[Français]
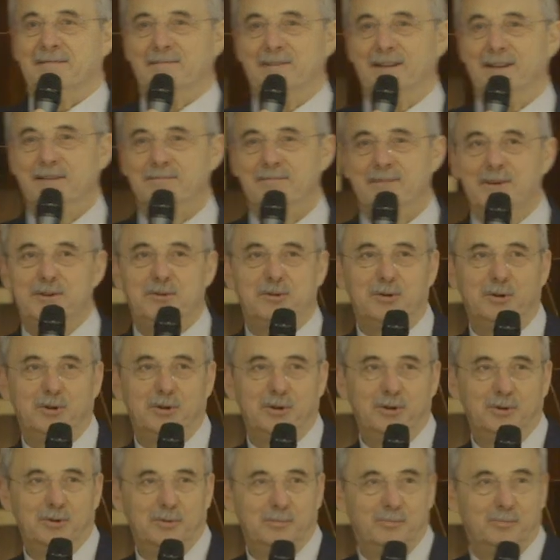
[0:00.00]
Mesdames,
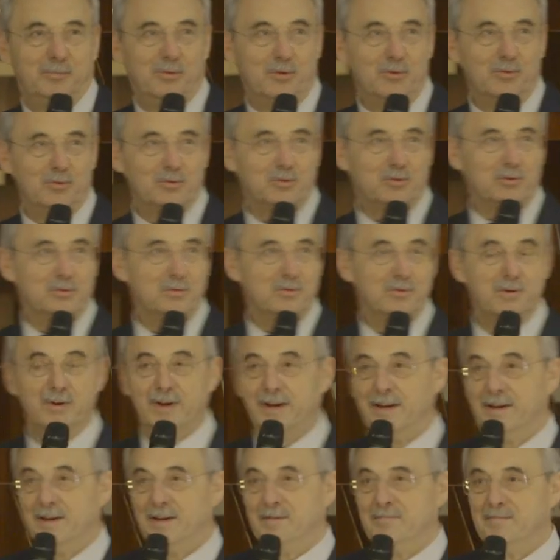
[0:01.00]
Messieurs,
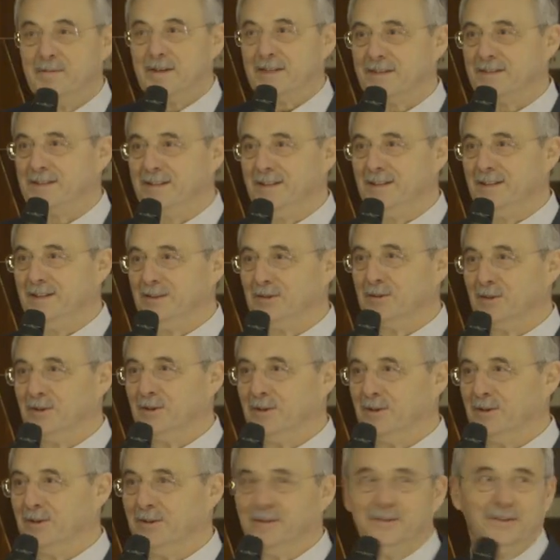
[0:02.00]
bonjour et merci
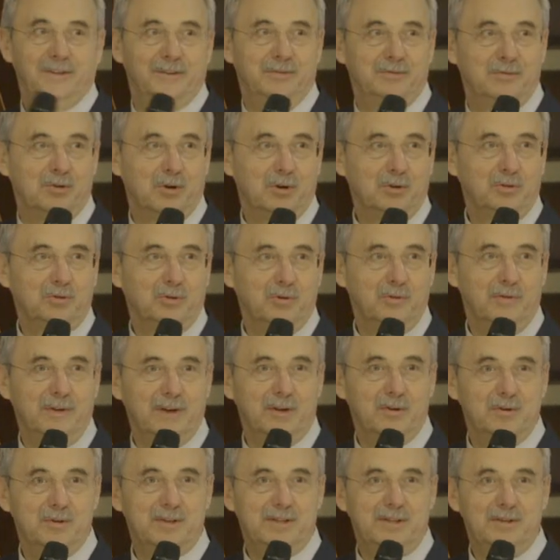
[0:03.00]
de vous
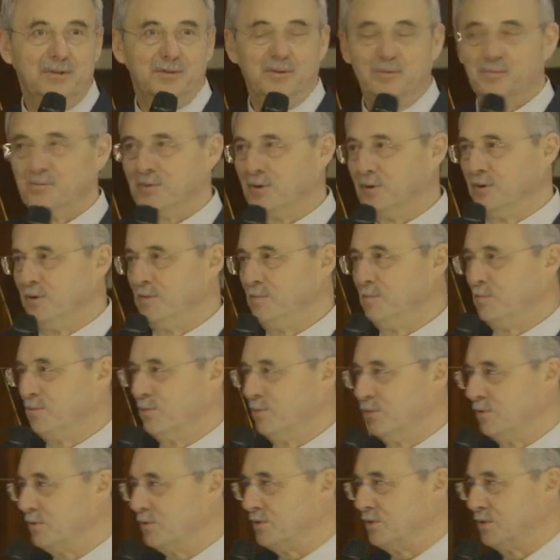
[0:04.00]
retrouver aussi nombreux
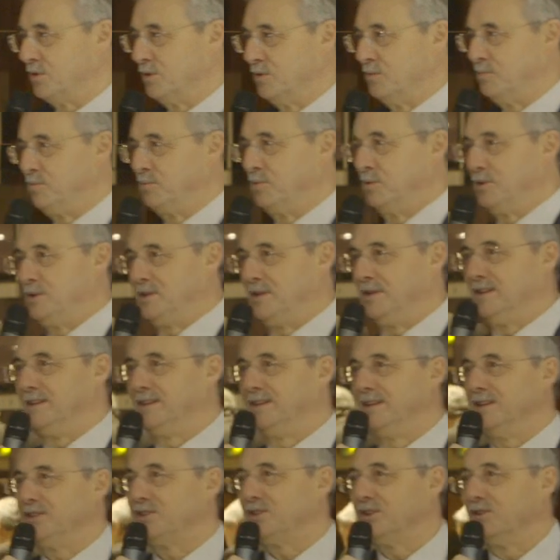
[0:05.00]
pour ce petit
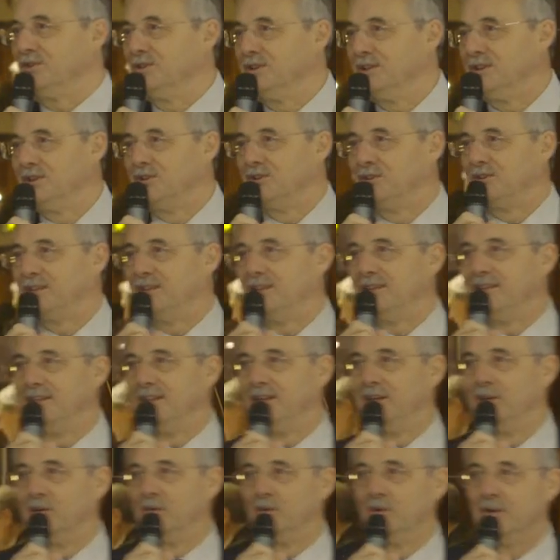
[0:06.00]
déjeuner de
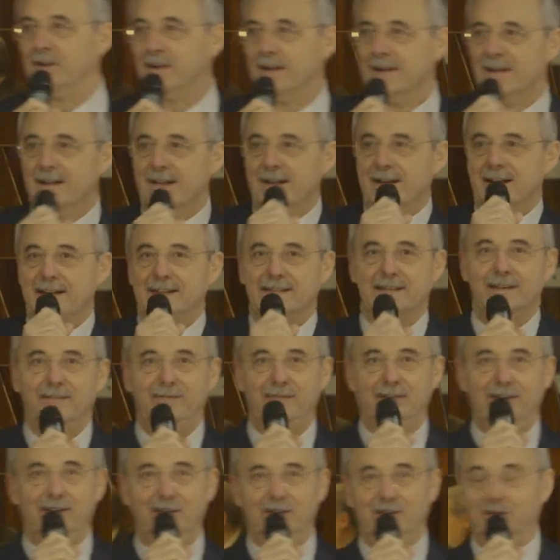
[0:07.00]
TDE. Ça
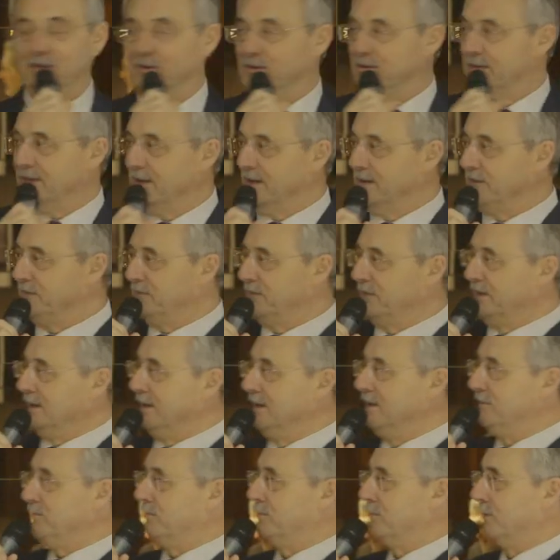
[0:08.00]
fait deux ans,
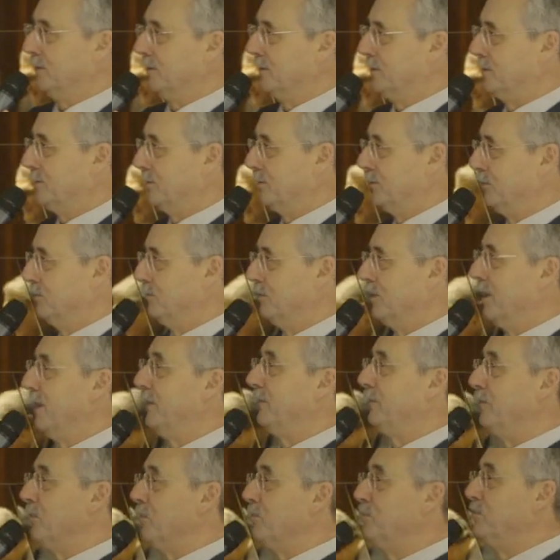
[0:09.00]
Philippe, que nous
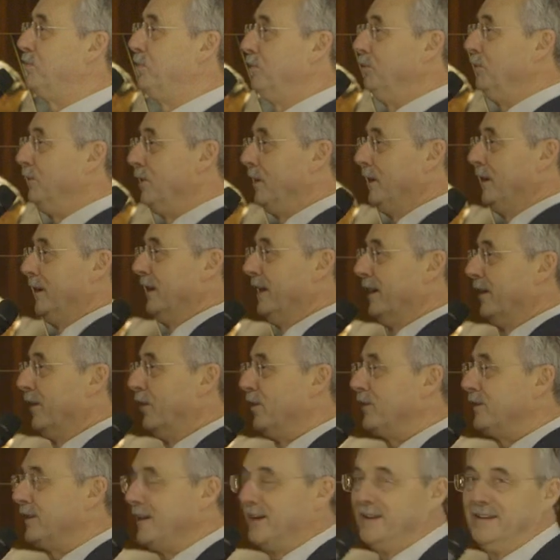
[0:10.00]
n'avions pu
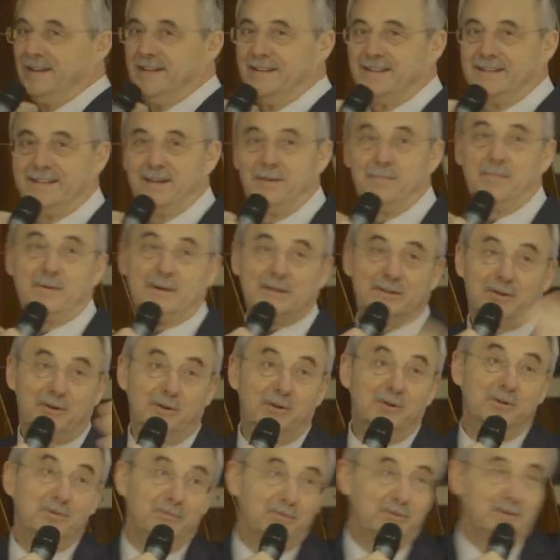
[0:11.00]
organiser parce
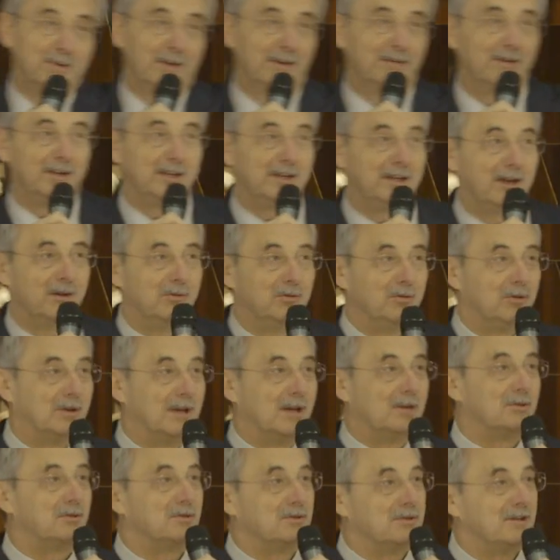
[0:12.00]
que, vous savez, il y a eu
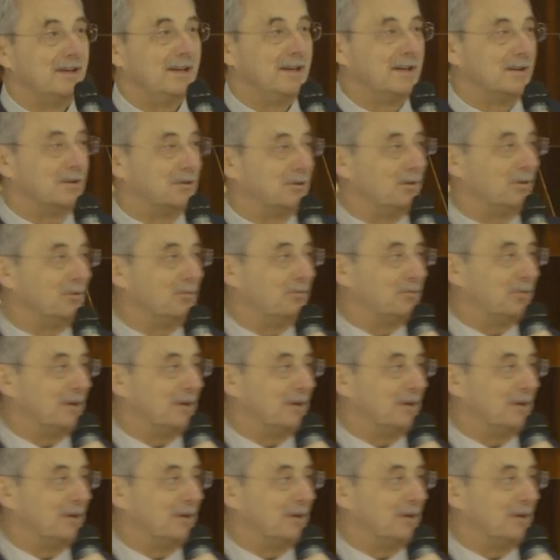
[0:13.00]
quelques élections